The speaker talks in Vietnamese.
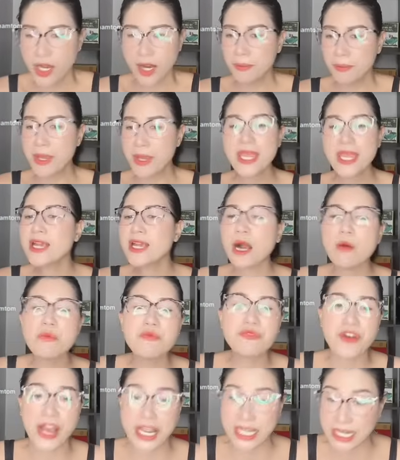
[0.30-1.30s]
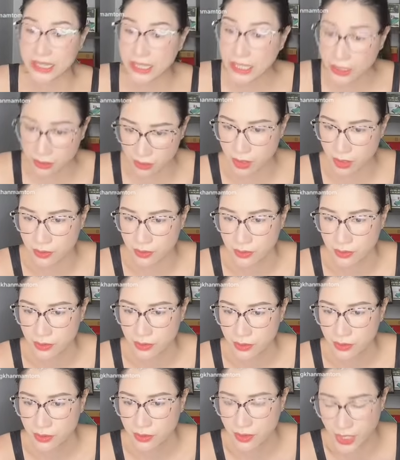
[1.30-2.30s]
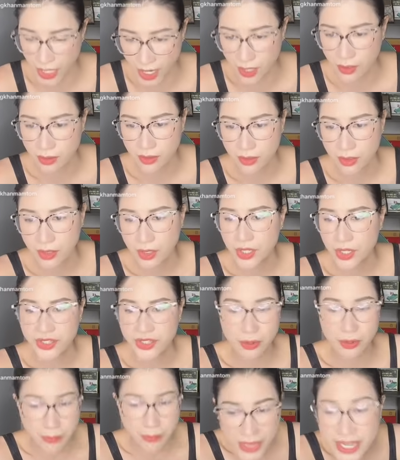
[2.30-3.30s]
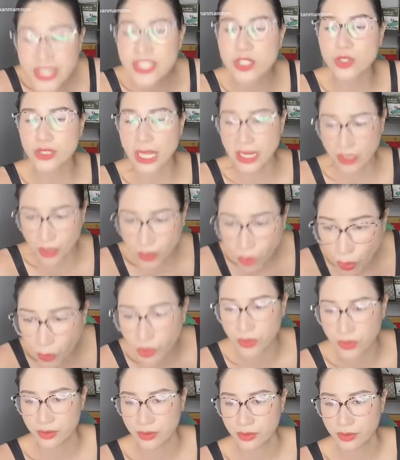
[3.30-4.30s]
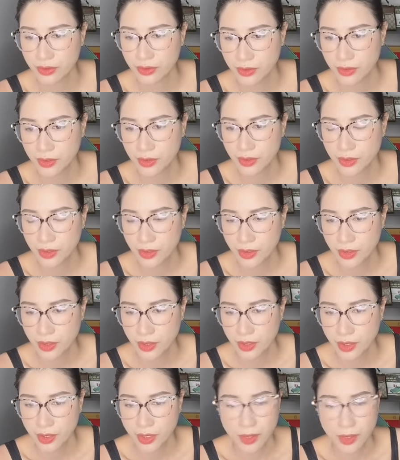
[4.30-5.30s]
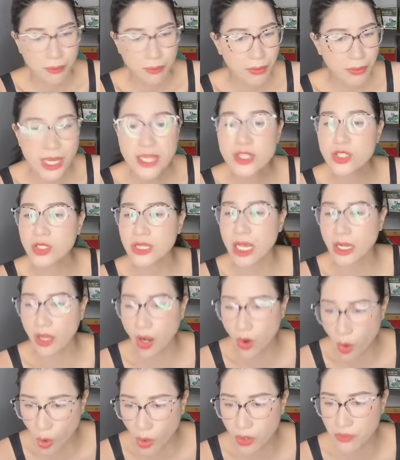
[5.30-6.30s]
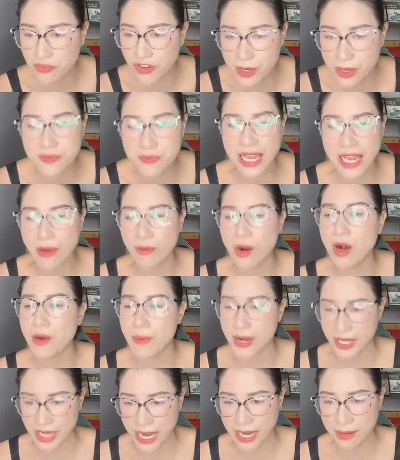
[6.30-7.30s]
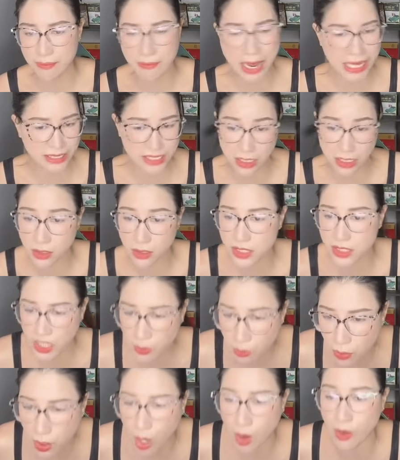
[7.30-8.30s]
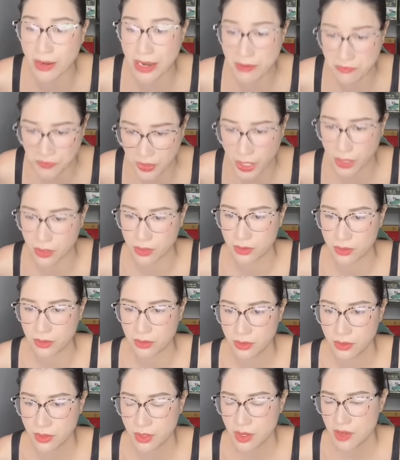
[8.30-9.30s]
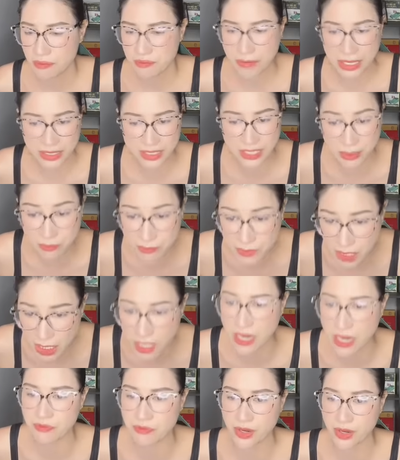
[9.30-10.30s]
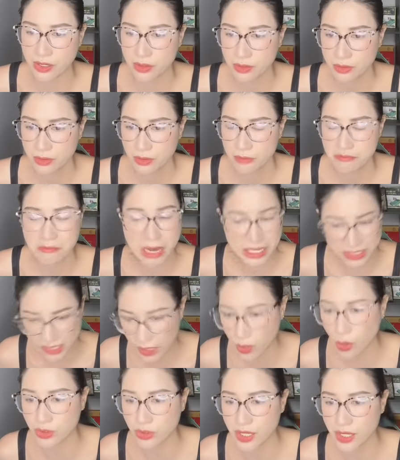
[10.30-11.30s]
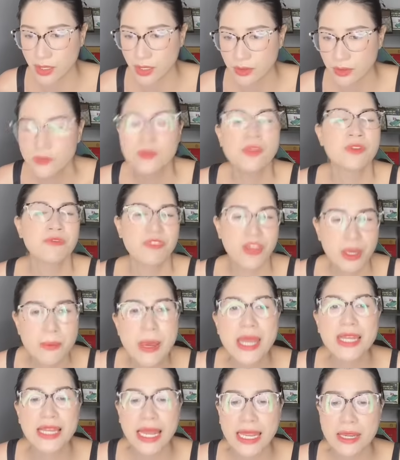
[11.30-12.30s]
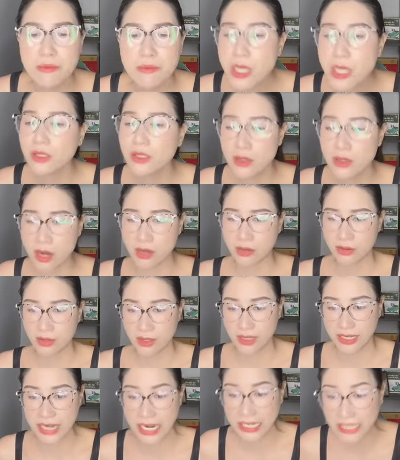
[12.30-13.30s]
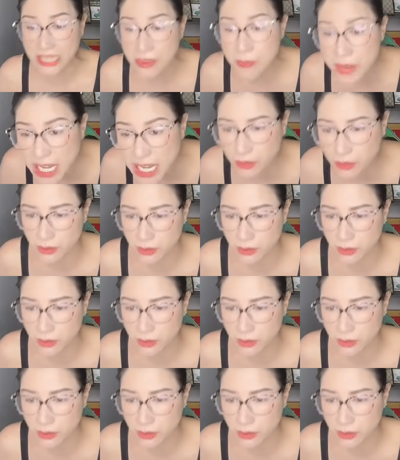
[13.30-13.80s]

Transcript: Mỹ không phải là thiên đường nhá. Nhưng Mỹ cho ta cơ hội. Mỹ cho ta cơ hội vì sao ở bên này bạn chỉ cần chịu khó làm việc, bạn chăm chỉ làm việc, bạn sẽ có tiền. Vì bên này mức lương là niêm yết.